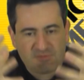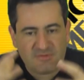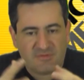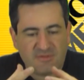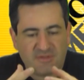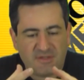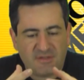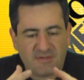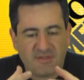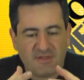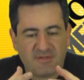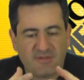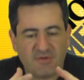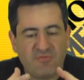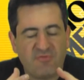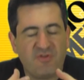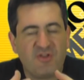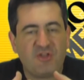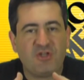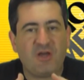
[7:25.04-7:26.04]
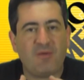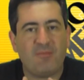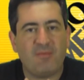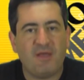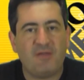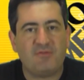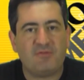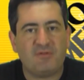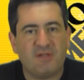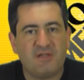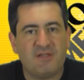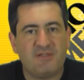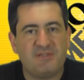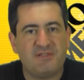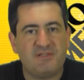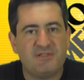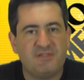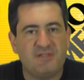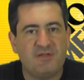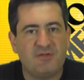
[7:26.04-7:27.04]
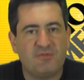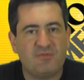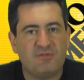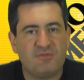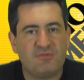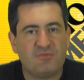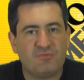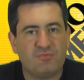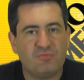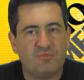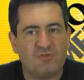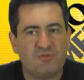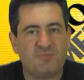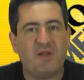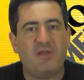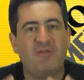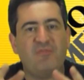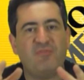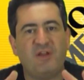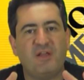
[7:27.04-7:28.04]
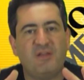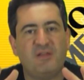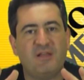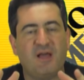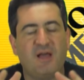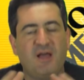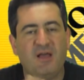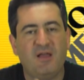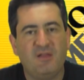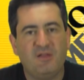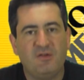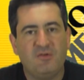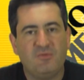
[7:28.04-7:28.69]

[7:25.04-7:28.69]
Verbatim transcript: ter, ter, o fechamento né, desse ciclo de estudos para enfrentar